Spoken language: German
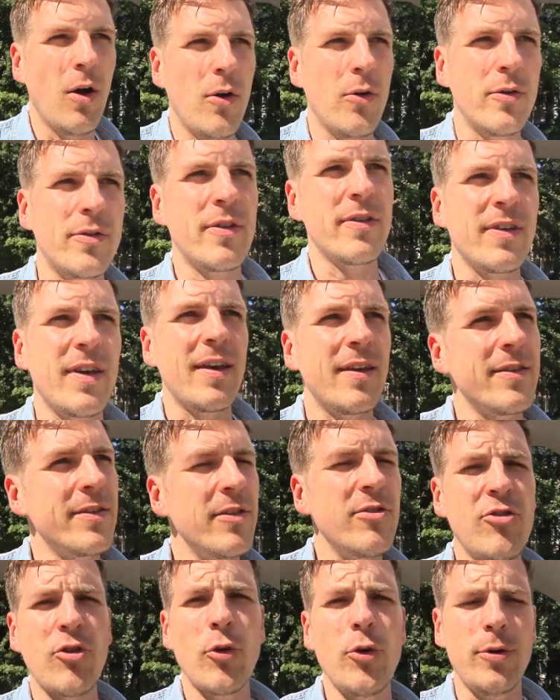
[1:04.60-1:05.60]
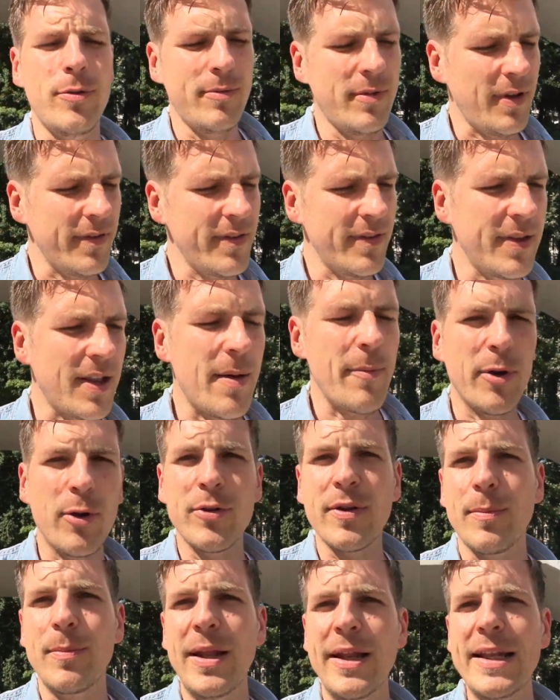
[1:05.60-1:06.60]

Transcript: und äh, es ist schön, dass ich da immer noch drin